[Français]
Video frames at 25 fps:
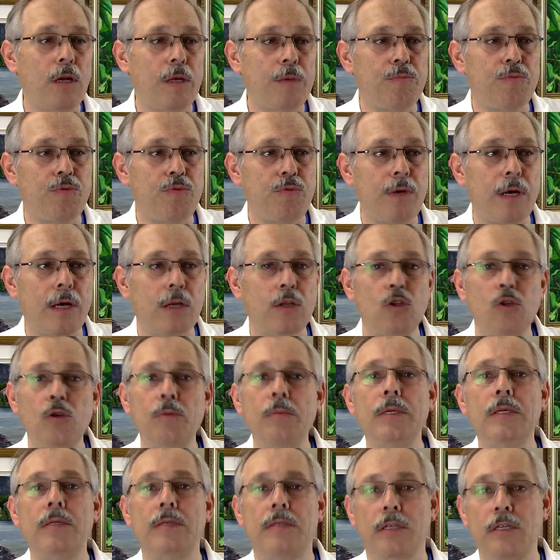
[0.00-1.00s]
Et puis en
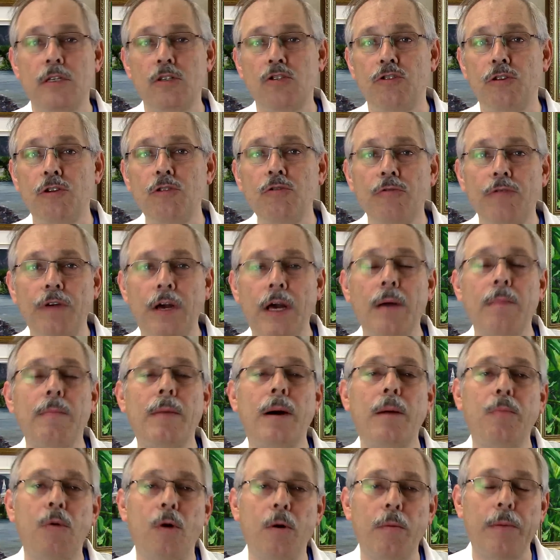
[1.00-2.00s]
2006, j'ai ouvert
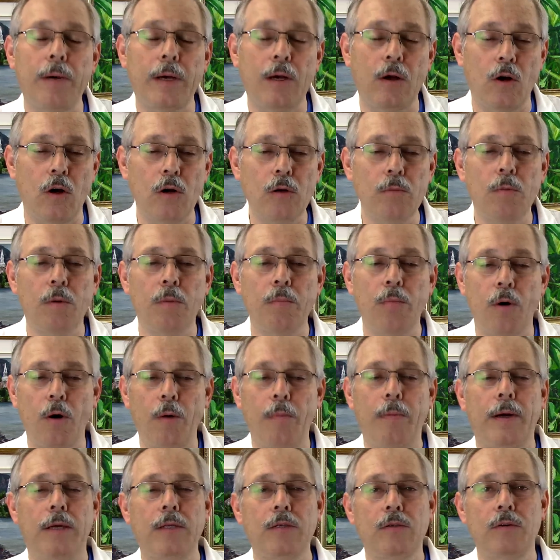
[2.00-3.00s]
ma propre école, mon
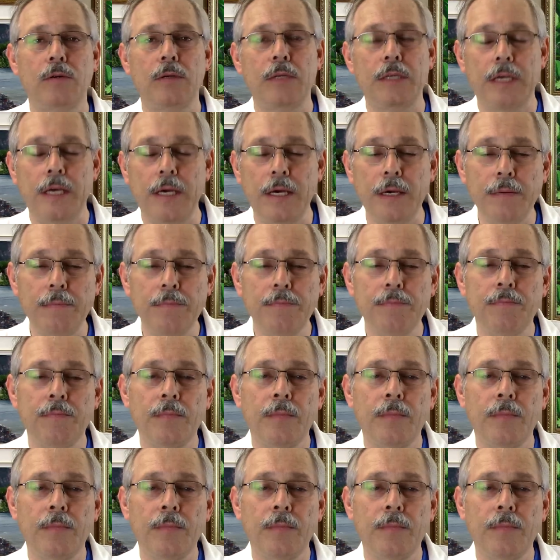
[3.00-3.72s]
propre atelier.